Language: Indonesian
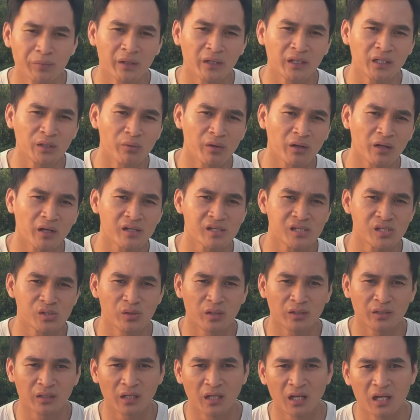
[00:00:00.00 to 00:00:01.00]
di Wakasio
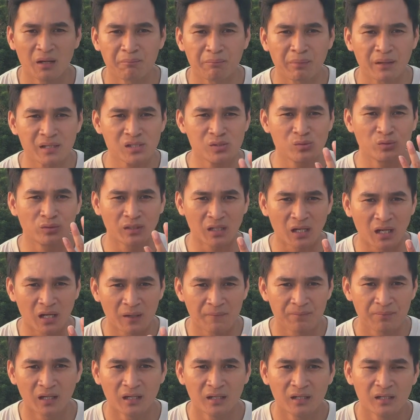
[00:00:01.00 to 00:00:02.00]
adalah 4 juta
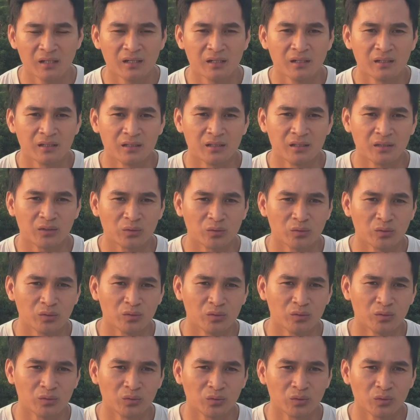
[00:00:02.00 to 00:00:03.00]
itu
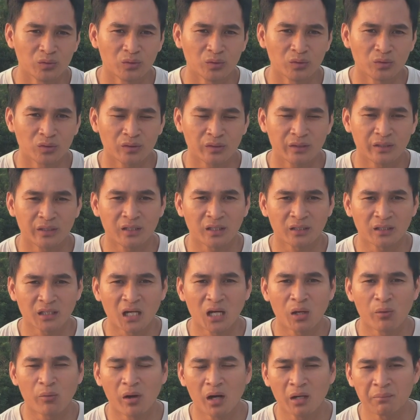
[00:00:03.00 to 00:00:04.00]
untuk dekat
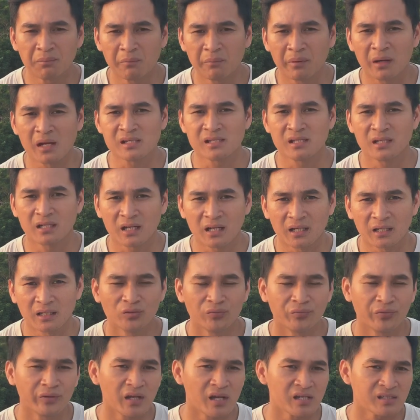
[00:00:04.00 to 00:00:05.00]
awal pembelajaran
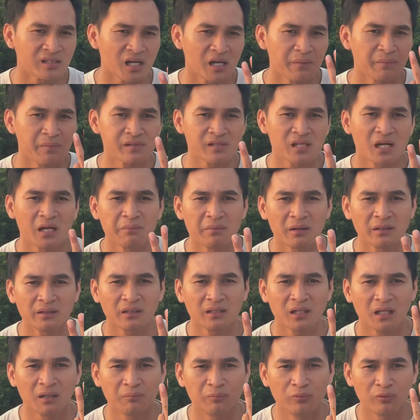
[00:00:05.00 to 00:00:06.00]
free asrama selama
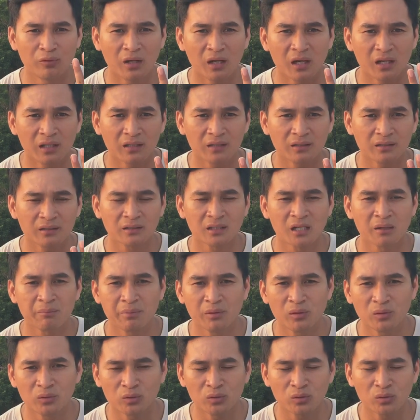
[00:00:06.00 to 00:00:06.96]
tiga bulan tetapi untuk